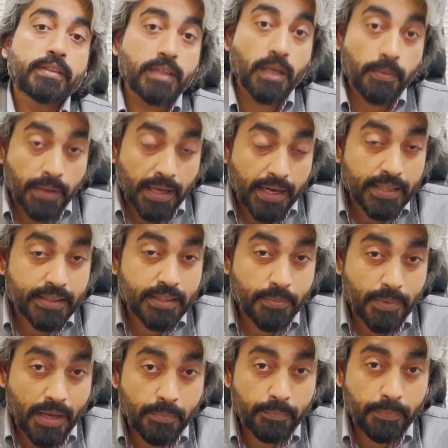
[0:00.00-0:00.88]
हमारे
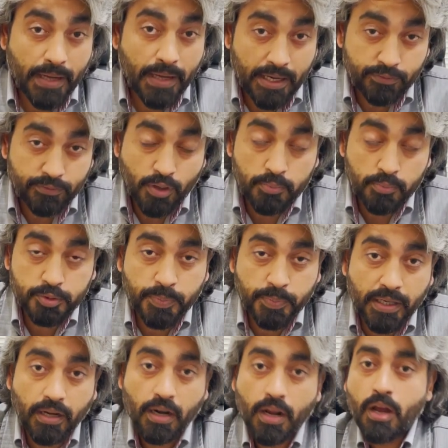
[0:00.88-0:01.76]
तमाम प्लेटफॉर्म्स
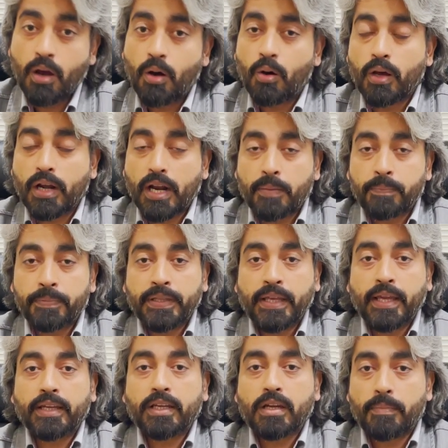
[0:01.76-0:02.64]
पर और
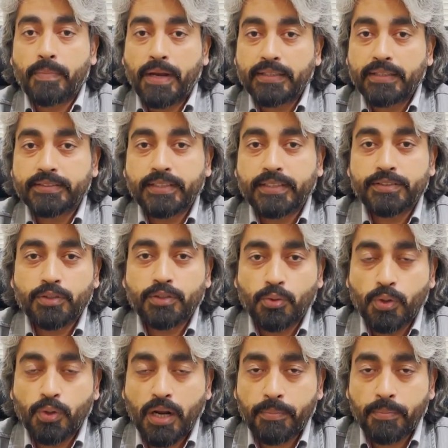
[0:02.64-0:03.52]
अपने कमेंट्स से
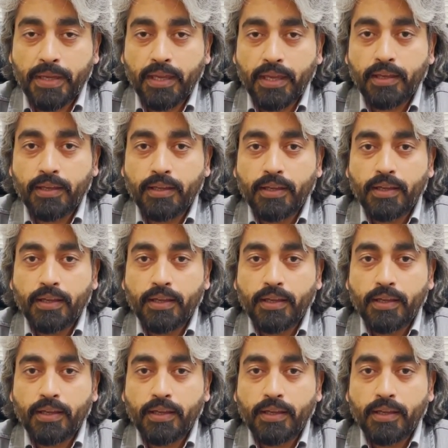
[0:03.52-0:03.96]
ज़रूर हमें